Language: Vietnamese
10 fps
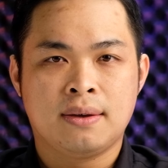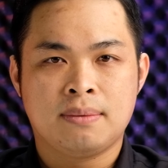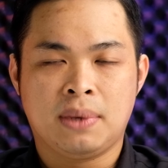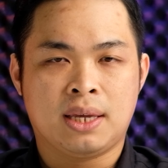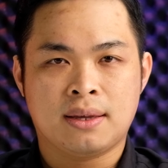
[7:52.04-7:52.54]

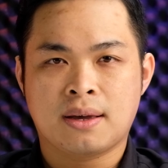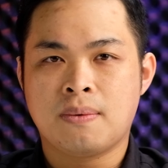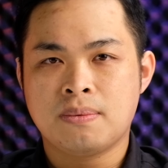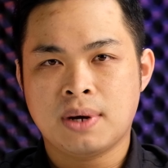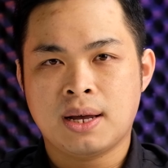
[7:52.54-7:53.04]
mình
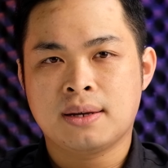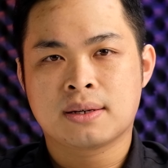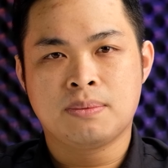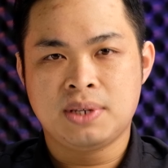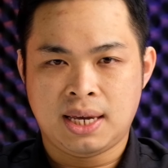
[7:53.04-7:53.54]
cũng à,
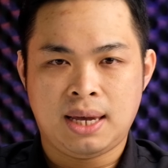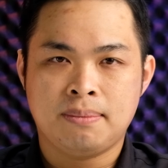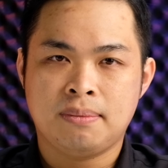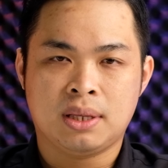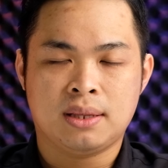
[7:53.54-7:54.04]
không chơi
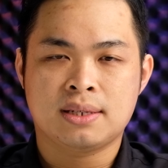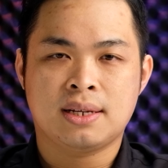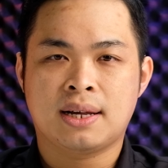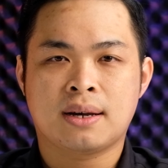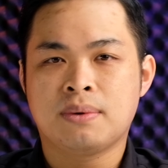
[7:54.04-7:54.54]
game mình thực
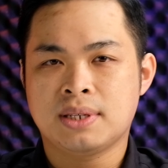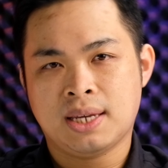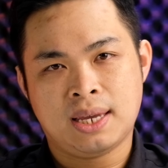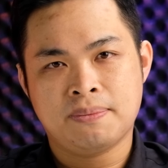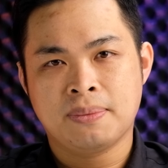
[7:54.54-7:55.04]
sự là không có chơi
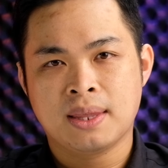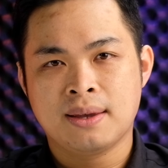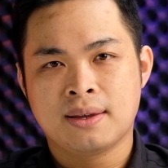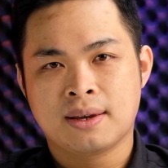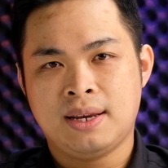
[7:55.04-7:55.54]
game
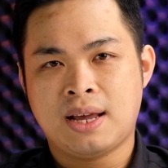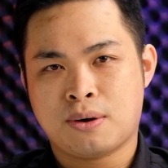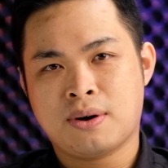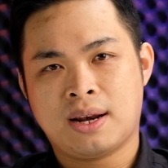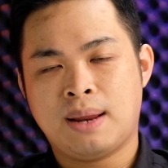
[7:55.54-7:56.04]
khi nào
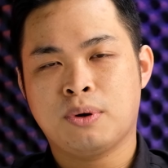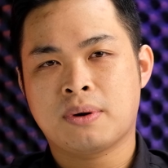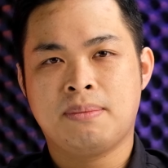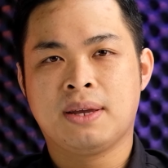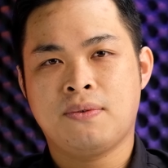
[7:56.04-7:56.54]
có cái laptop
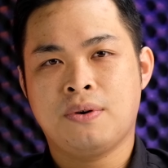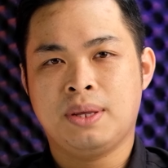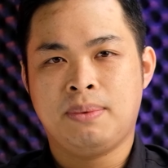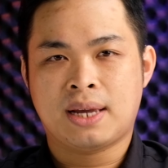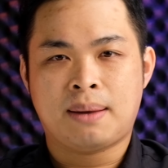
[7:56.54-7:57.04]
gaming vô
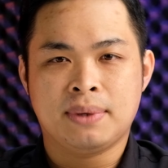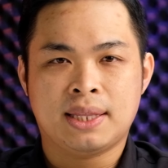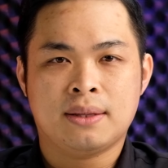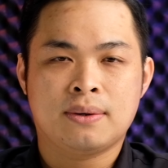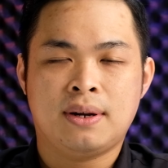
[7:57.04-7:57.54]
thì mình cắm mình
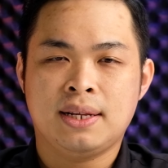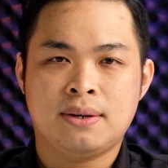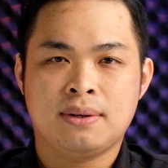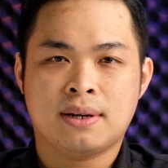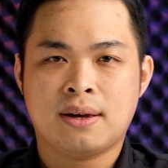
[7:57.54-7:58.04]
test thôi đó lý
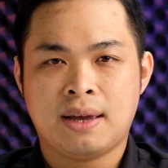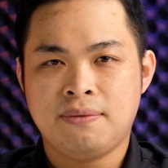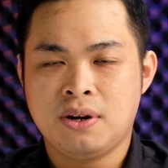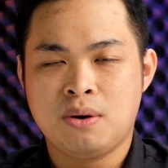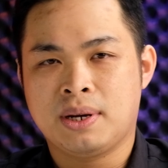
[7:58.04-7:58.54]
do những cái
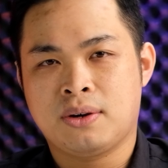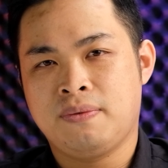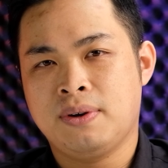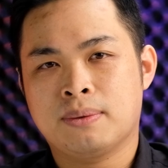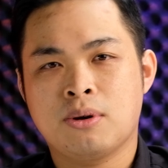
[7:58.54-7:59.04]
video mình
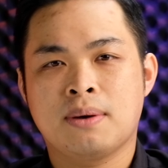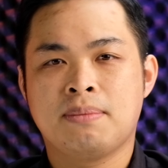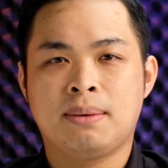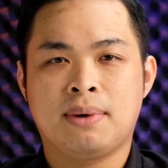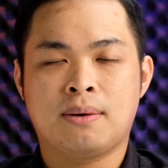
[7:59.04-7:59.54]
review laptop
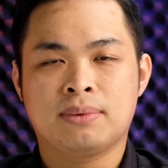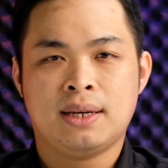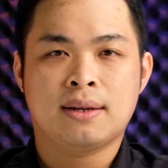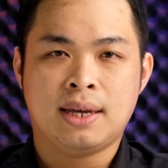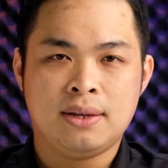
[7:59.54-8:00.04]
gaming mình không
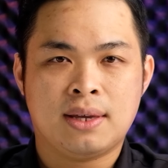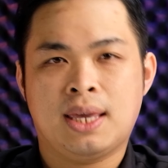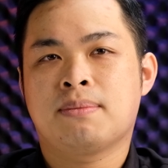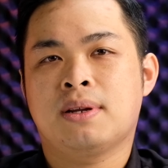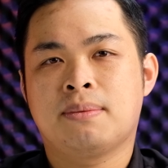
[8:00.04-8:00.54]
test được kỹ cho anh
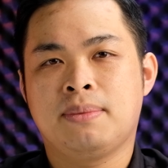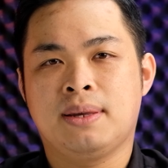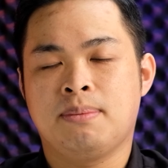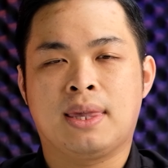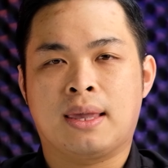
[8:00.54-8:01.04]
em đó là vì mình